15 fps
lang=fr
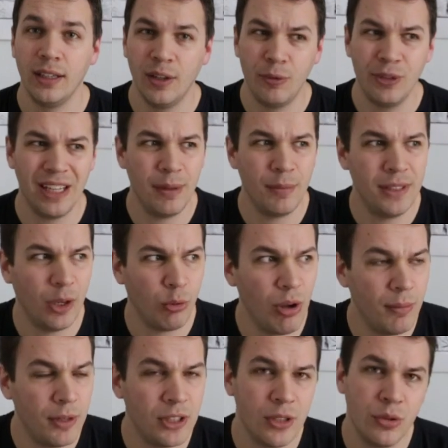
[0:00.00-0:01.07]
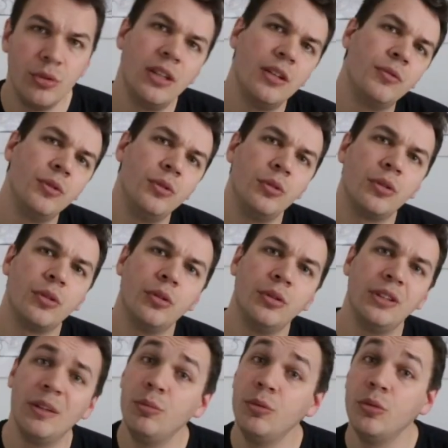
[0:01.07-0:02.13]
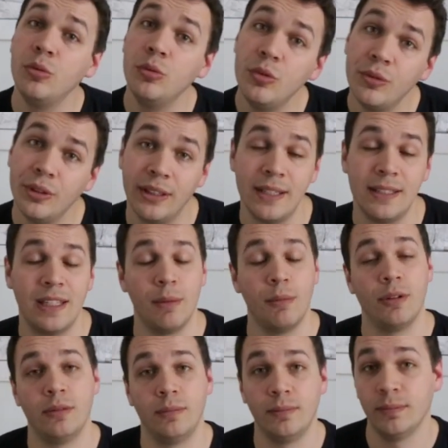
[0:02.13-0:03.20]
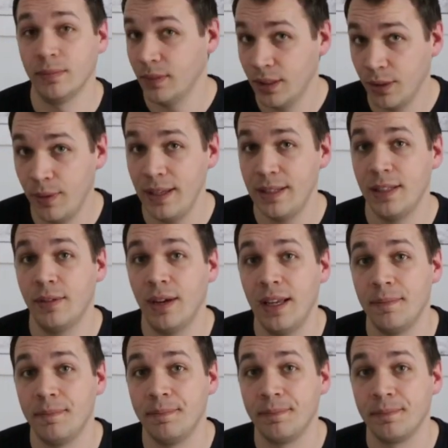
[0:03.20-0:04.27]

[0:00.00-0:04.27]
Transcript: Et vous allez me dire, ouais, mais Jésus n'est venu qu'au début du Nouveau Testament. Ouais, c'est vrai.